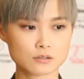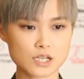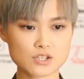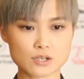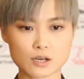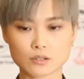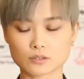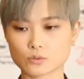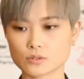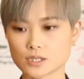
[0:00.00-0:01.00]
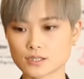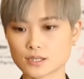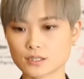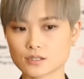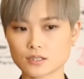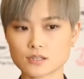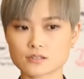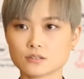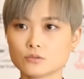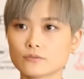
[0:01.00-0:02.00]
但是也聊了很多现在的一些电
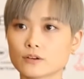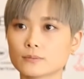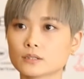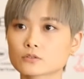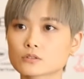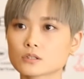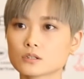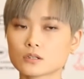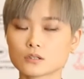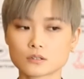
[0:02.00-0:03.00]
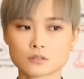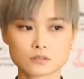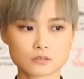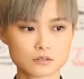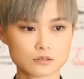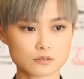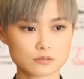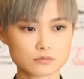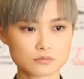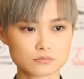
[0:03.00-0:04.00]
子音乐方面的东西，嗯。
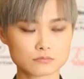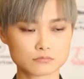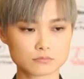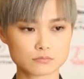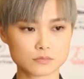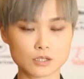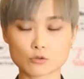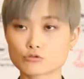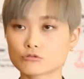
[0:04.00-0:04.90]
挺有